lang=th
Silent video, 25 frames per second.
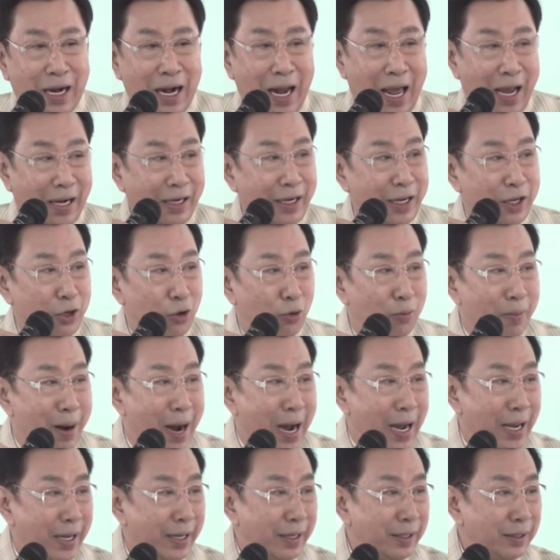แถลงนโย
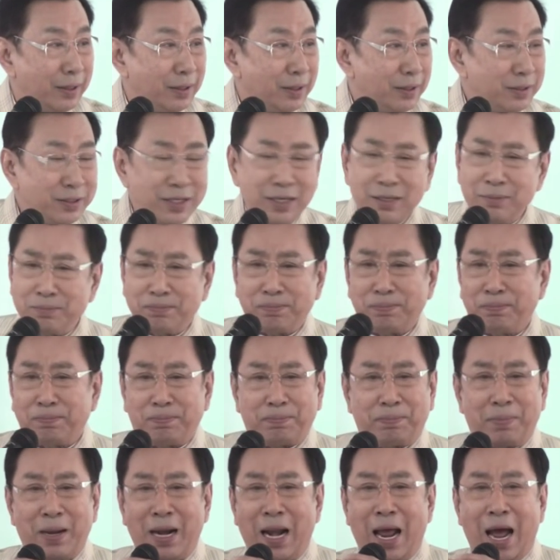บายซึ่ง
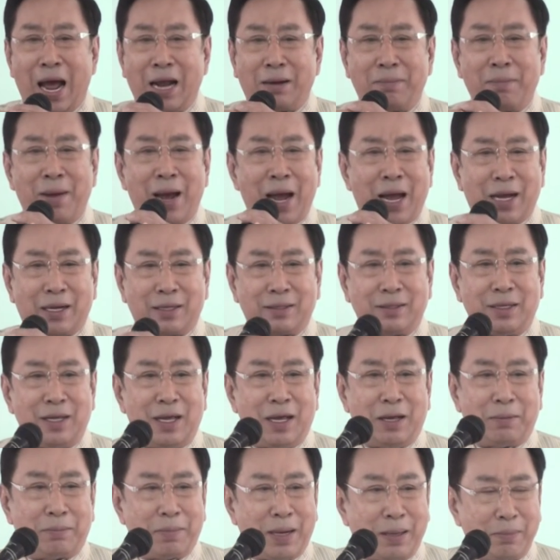ประหลาดมาก
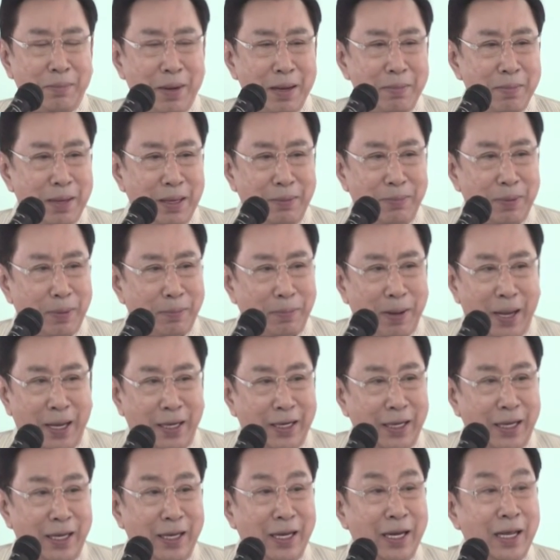มันไม่มีประเพ
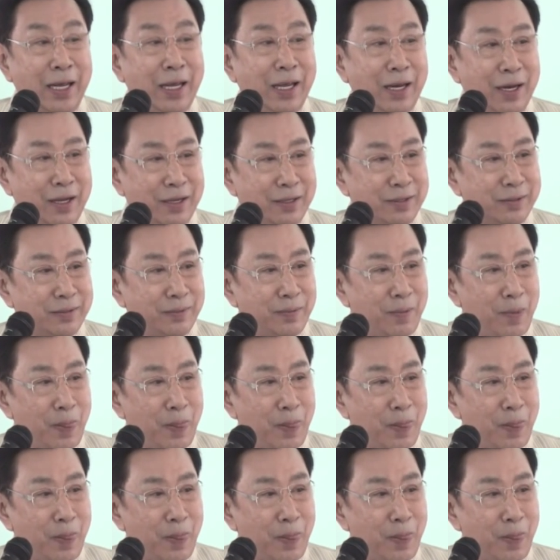ณีนี้นะ